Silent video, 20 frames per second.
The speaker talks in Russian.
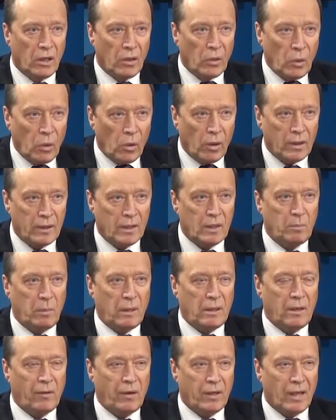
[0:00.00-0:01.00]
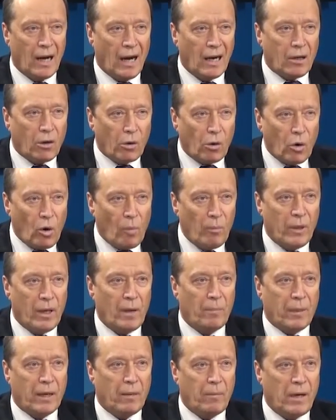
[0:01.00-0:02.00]
но испытывает
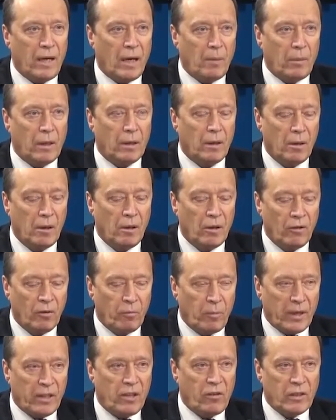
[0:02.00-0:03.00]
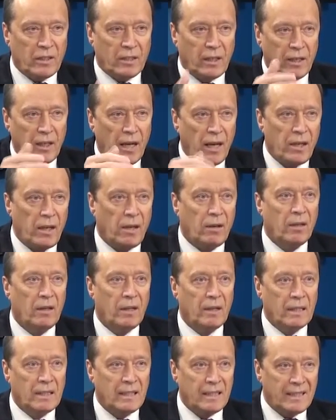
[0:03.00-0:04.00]
огромные проблемы противостояния
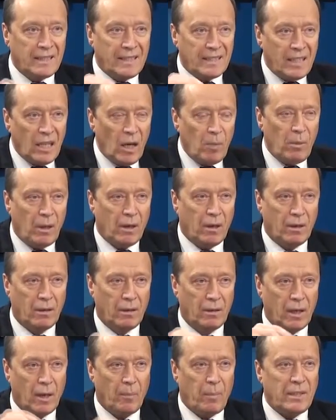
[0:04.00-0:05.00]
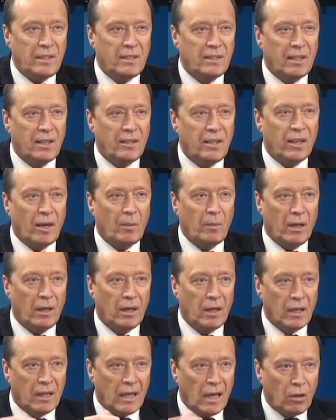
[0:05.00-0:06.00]
с теми оппозиционерами,
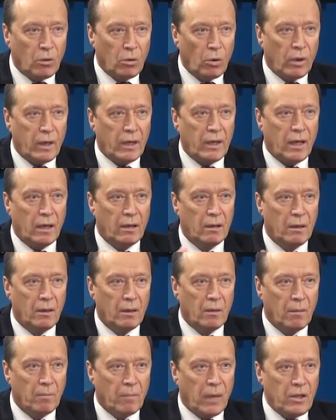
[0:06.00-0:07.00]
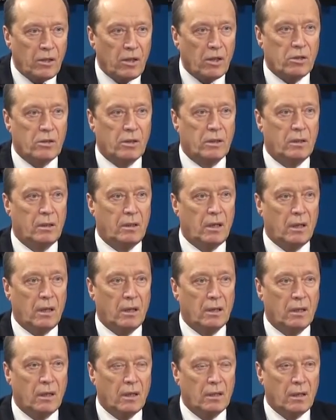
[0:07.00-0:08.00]
которые... Они вышли из-под контроля
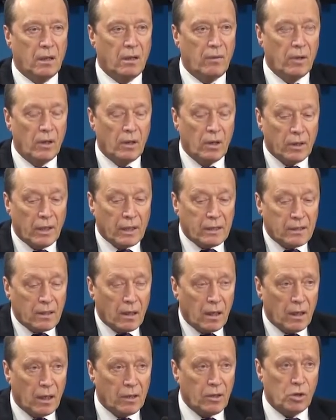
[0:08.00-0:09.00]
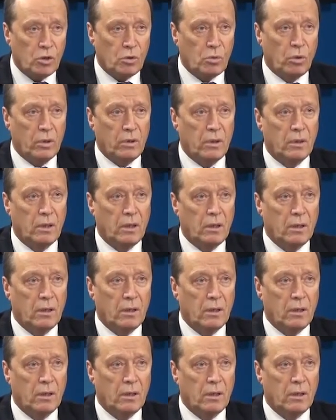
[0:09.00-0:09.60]
полностью. Да, да, да. Так это что?